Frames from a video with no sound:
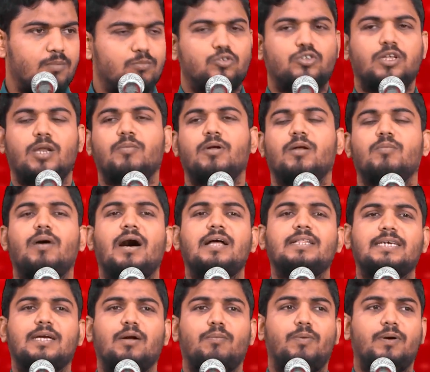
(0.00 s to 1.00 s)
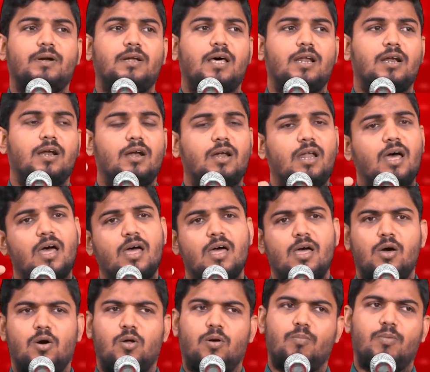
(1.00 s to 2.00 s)
முஸ்லீம்கள் பாதிக்கப்பட்டார்கள்னா
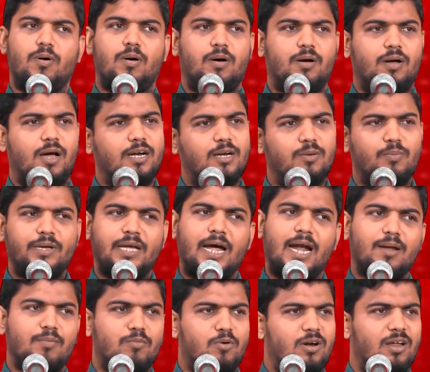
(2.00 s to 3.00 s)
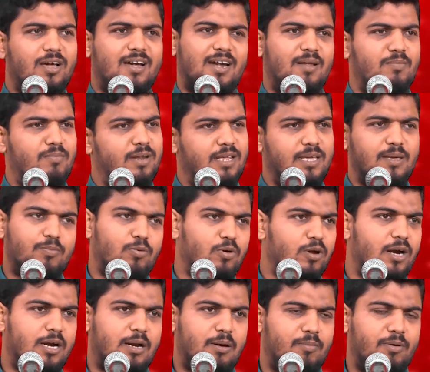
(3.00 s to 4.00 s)
ரொம்ப கடுமையான முறையில் களமிறங்கி
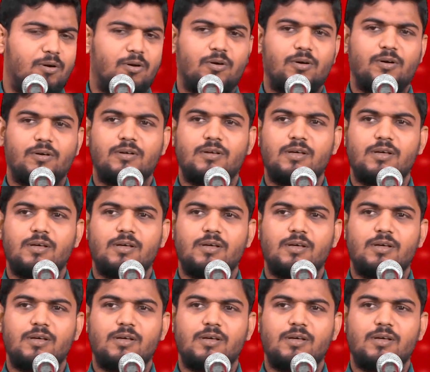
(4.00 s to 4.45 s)
போராட்டம் பண்ணுறோம்